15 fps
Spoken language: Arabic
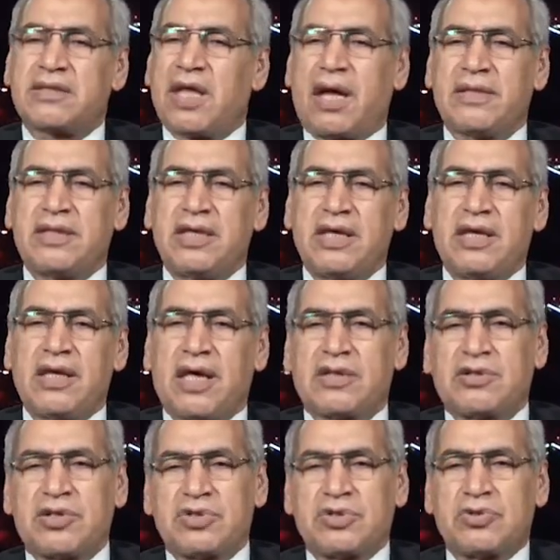تعديل
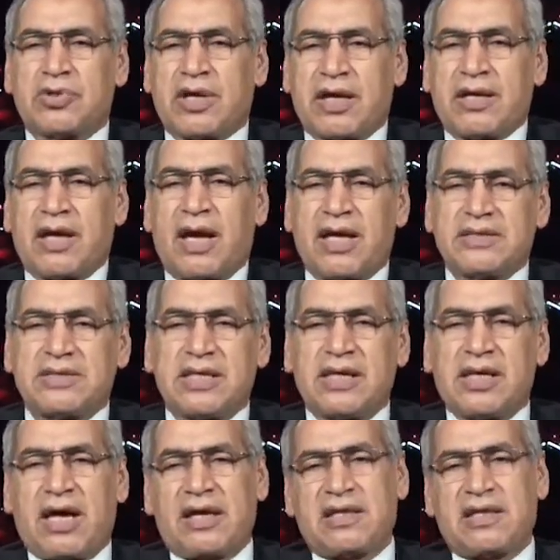الدستور الرئاسي إلى